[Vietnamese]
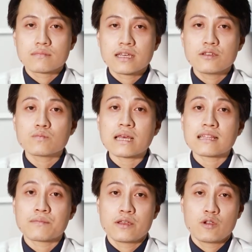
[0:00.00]
Khi chúng
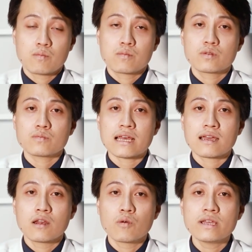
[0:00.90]
ta tập thể dục, chúng ta
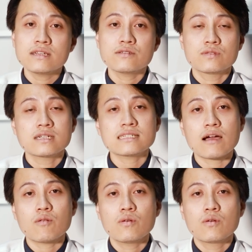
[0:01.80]
cần lưu ý những triệu chứng
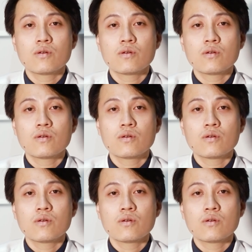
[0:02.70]
sau.